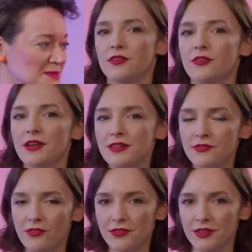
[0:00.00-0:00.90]

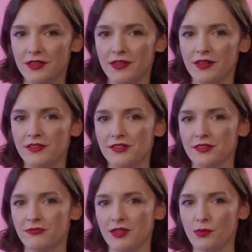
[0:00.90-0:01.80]
Kolejny wątek, jaki
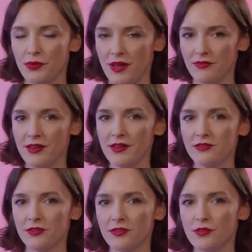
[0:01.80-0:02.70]
się tutaj pojawia,
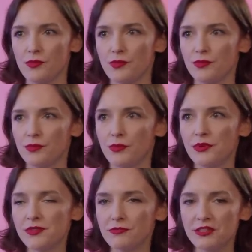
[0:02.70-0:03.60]
to to,
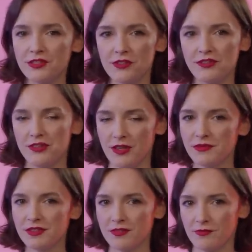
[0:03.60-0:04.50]
po co właściwie ci
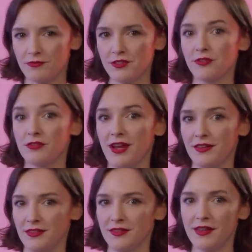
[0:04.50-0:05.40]
Niemcy są
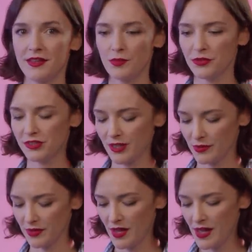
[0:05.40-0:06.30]
wyciągani, na jakie
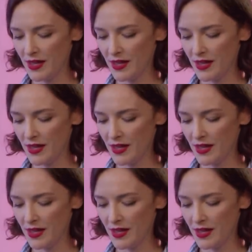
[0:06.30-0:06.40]
potrzeby.